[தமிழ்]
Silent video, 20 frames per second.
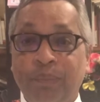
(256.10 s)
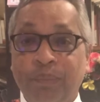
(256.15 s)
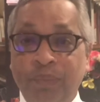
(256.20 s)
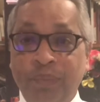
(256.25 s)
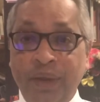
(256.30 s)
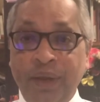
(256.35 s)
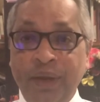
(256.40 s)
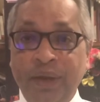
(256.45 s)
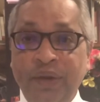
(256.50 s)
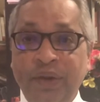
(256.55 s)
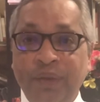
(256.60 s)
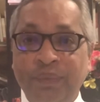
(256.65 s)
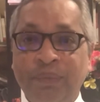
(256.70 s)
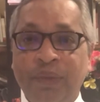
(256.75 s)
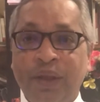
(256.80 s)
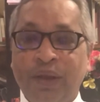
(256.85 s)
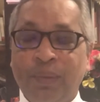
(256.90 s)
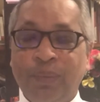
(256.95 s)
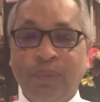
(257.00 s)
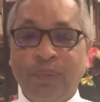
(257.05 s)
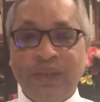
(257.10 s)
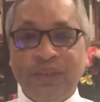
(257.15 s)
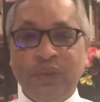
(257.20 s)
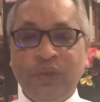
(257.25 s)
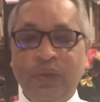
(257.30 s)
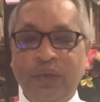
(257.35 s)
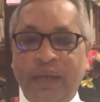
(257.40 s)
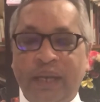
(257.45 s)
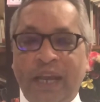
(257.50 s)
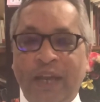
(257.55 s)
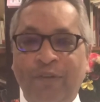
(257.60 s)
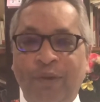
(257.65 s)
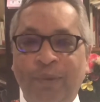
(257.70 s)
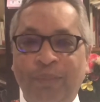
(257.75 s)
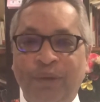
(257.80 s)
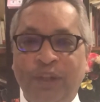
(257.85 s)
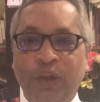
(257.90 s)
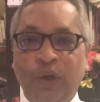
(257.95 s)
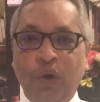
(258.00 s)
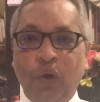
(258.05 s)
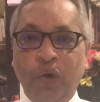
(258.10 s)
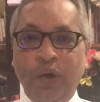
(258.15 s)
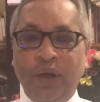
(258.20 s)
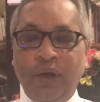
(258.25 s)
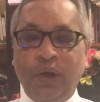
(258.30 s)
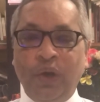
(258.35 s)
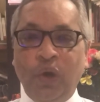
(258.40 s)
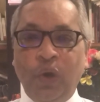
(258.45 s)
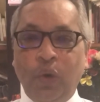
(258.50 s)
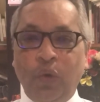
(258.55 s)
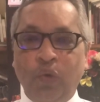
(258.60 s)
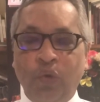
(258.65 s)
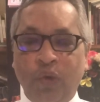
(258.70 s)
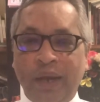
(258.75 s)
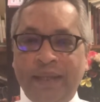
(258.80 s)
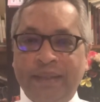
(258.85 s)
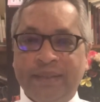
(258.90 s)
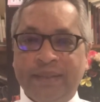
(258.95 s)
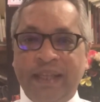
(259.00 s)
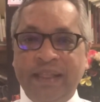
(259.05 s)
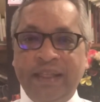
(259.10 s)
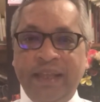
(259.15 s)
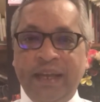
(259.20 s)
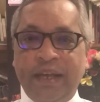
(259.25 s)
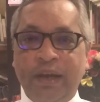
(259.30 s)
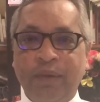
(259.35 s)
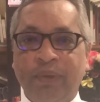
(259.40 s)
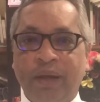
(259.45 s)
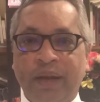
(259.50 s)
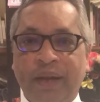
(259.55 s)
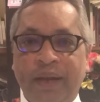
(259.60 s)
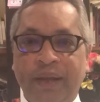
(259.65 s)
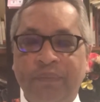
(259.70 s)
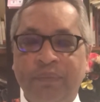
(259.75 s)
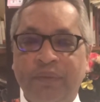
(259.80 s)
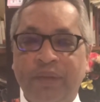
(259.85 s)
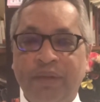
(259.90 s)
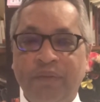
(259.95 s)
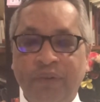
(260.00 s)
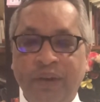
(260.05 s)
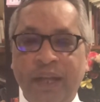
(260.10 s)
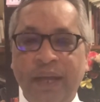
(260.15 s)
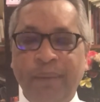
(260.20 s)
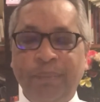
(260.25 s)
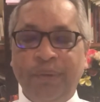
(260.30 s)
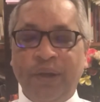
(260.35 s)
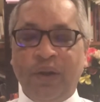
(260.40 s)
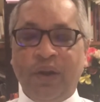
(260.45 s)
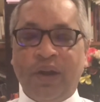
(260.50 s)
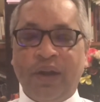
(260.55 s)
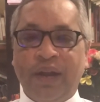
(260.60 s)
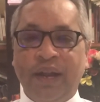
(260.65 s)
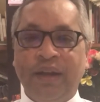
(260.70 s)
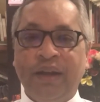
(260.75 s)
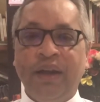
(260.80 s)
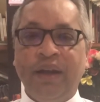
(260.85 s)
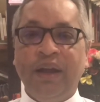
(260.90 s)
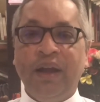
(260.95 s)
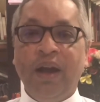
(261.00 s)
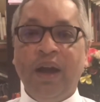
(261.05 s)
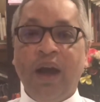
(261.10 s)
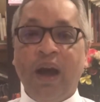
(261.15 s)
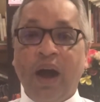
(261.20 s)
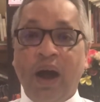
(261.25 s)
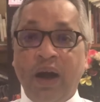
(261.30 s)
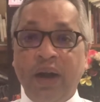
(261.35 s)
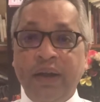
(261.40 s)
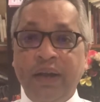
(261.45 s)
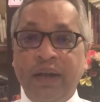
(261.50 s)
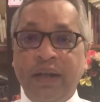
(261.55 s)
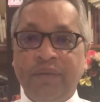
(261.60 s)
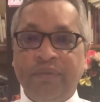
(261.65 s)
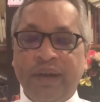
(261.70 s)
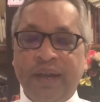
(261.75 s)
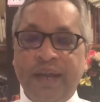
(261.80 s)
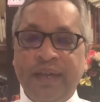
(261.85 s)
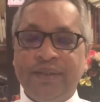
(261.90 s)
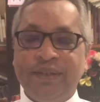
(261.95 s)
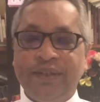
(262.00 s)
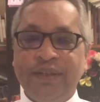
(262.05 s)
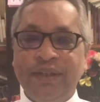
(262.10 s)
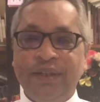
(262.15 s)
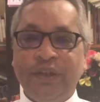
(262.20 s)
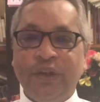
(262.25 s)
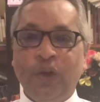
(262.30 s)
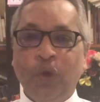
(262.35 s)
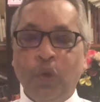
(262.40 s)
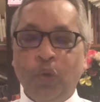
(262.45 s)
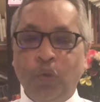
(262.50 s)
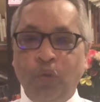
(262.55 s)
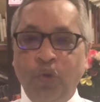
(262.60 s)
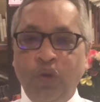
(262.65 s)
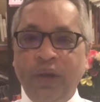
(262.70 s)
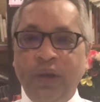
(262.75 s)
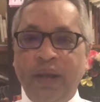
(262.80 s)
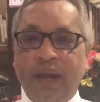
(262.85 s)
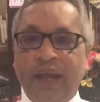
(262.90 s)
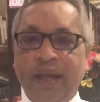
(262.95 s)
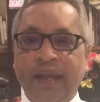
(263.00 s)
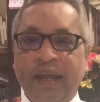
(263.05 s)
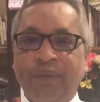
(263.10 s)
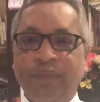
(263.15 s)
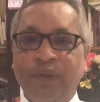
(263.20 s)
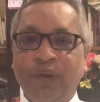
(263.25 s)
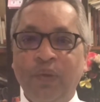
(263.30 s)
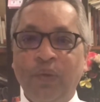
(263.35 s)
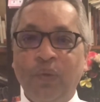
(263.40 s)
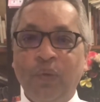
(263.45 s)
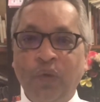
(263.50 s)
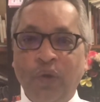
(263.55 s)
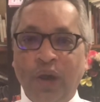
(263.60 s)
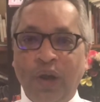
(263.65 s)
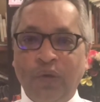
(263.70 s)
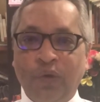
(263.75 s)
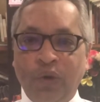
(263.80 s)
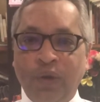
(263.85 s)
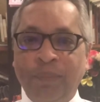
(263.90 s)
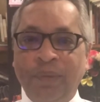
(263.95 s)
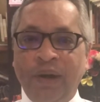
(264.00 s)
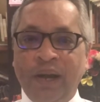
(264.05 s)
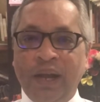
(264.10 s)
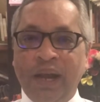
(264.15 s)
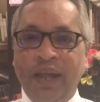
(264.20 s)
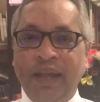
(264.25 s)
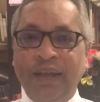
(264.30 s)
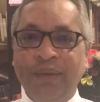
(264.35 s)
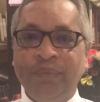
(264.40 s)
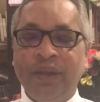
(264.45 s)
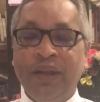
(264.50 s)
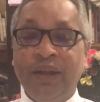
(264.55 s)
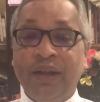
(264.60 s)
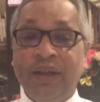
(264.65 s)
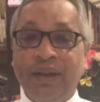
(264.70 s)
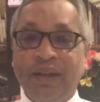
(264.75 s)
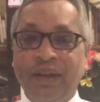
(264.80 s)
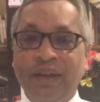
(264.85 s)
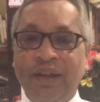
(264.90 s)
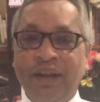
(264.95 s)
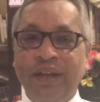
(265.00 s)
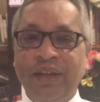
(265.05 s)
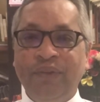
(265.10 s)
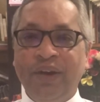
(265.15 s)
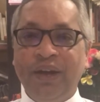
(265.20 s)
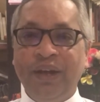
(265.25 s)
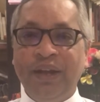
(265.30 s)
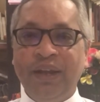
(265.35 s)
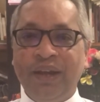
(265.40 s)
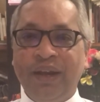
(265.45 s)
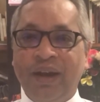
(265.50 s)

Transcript: மீண்டும் மற்றொரு கேள்வி பதிலோடு உங்களை சந்திக்கும் வரை விடைபெறுகிறேன் ஆண்டவர் இயேசு உங்களையும் உங்கள் குடும்பங்களையும் நிறைவாய்